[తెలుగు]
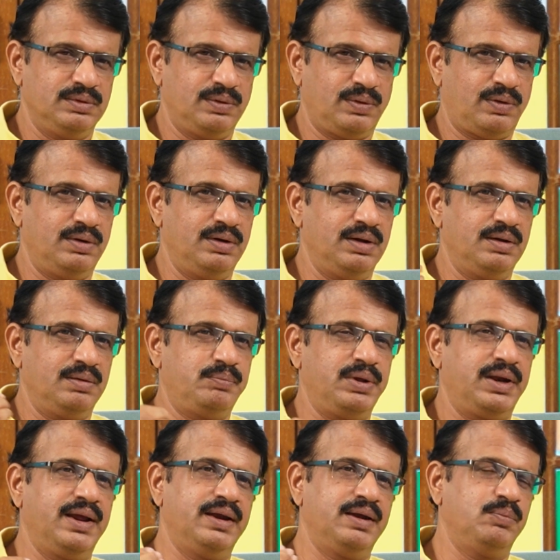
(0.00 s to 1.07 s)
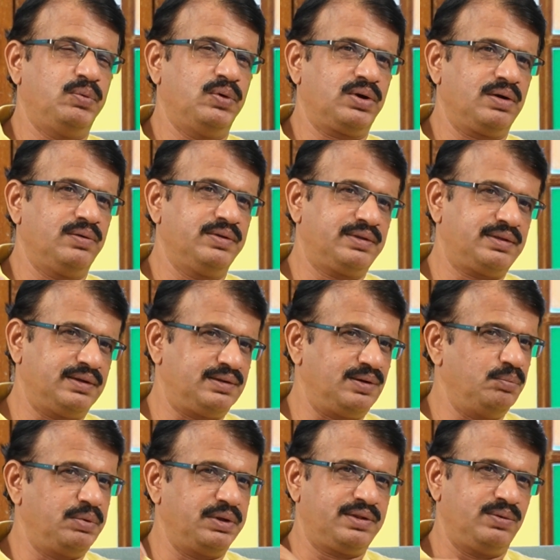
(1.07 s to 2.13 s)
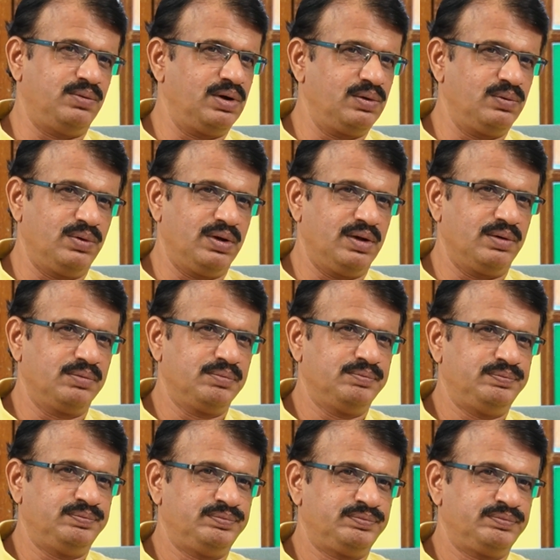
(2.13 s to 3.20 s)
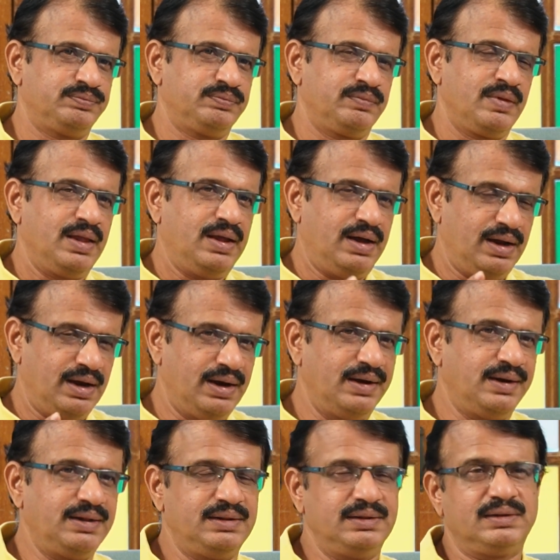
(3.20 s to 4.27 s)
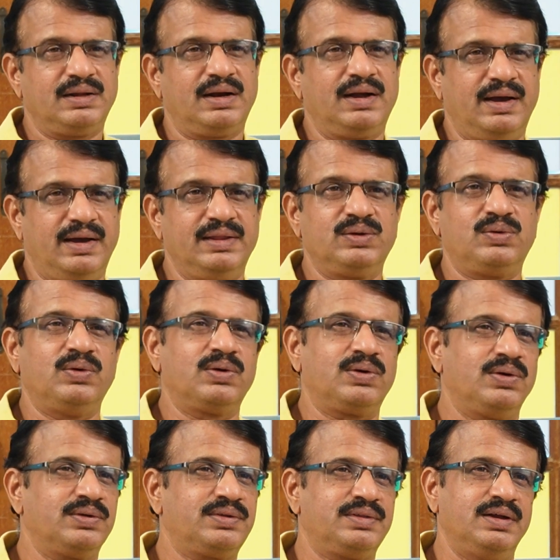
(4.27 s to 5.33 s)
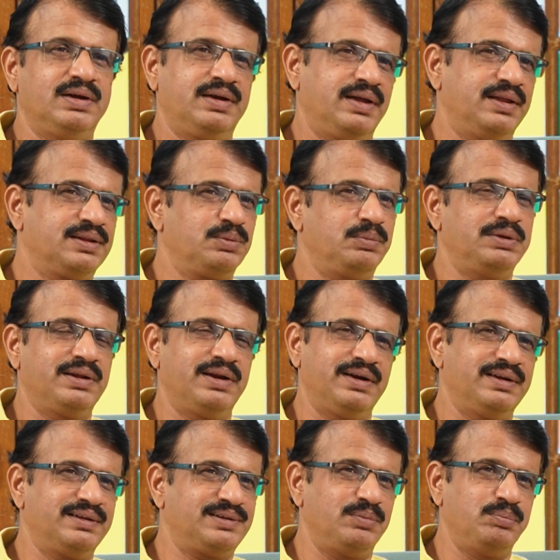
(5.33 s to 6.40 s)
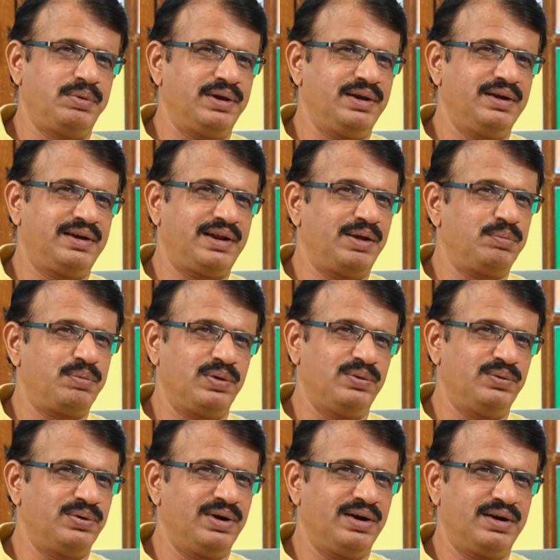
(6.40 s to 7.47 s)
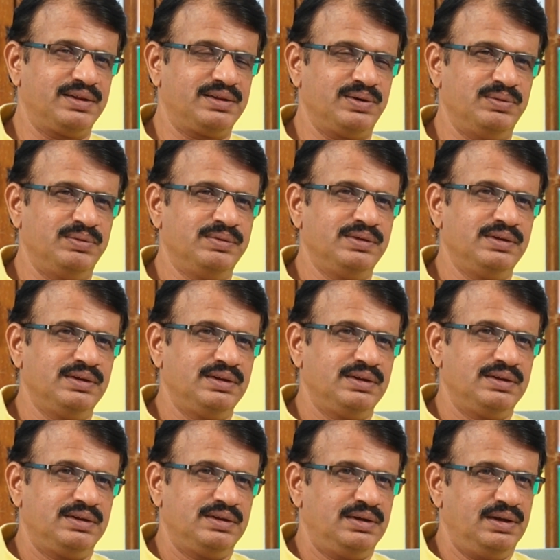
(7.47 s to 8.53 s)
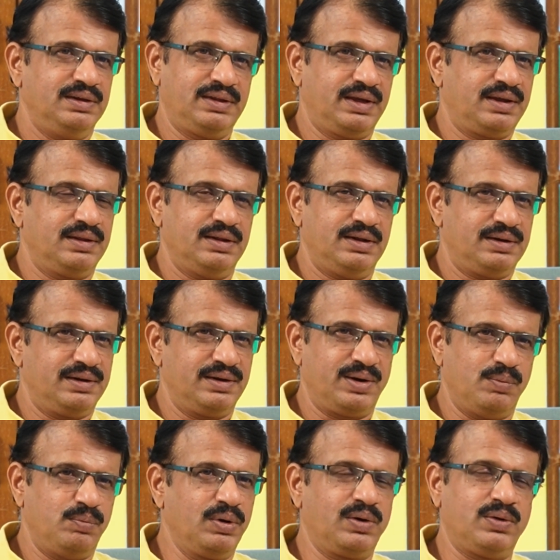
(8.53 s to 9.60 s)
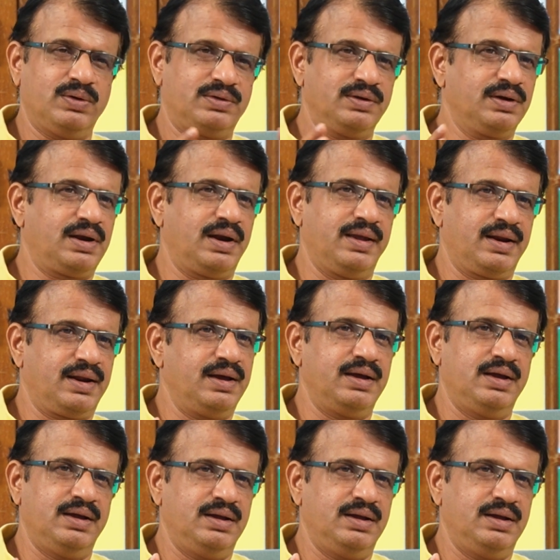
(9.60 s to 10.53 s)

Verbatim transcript: ఒక బిర్యానీ పొట్లం ఇస్తే చంపేసే వాళ్ళు ఉన్నారు అలాంటిది అతనికి ఐదు కోట్లు వస్తుందంటే అంతమంది నేను చంపే టైప్లో ఉన్నాడు అతను అంతే కదా డబ్బుల కోసం క్లియర్గా